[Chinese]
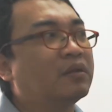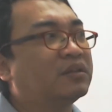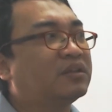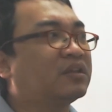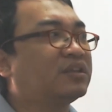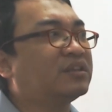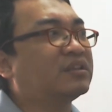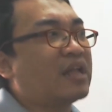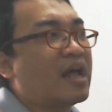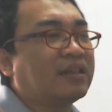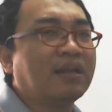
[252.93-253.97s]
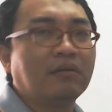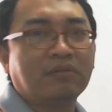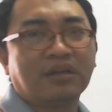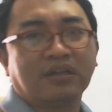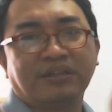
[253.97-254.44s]
这个字拿掉，那
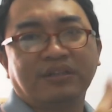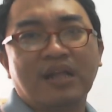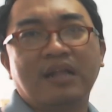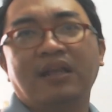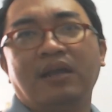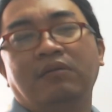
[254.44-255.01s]
个字拿掉，